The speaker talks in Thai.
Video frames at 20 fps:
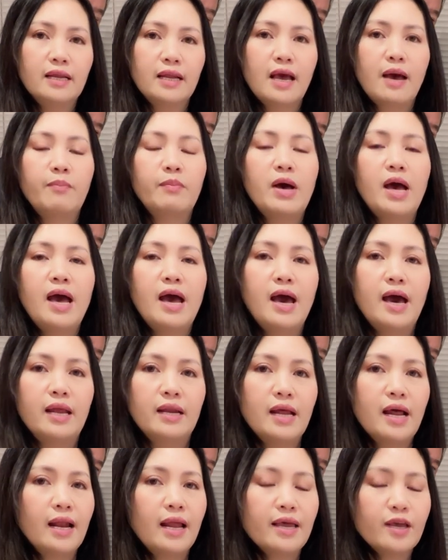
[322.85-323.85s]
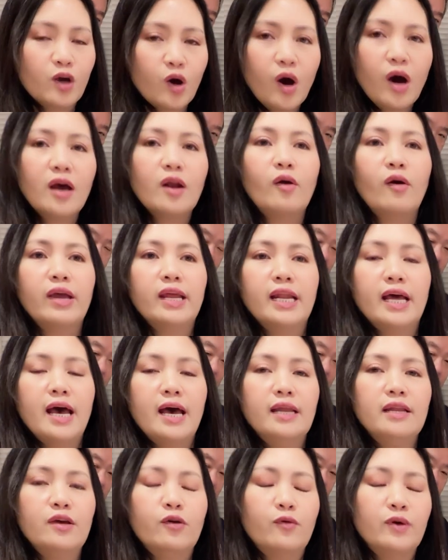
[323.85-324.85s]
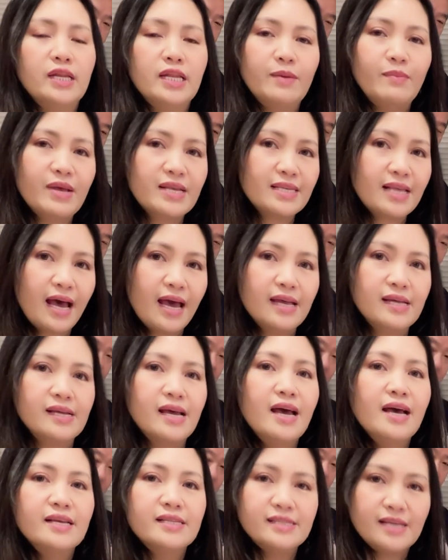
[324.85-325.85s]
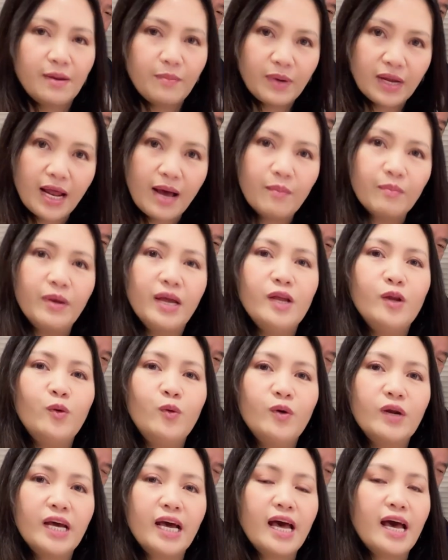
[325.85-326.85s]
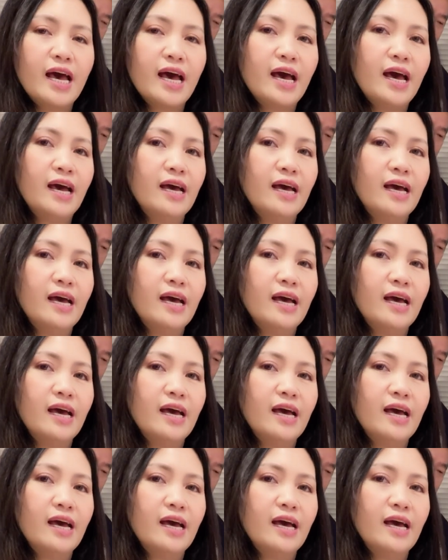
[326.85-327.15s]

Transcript: กับอาหารอะไรก็อร่อยนะคะ เดี๋ยววันนี้แม่ทรายจะมาทำให้ดูนะคะ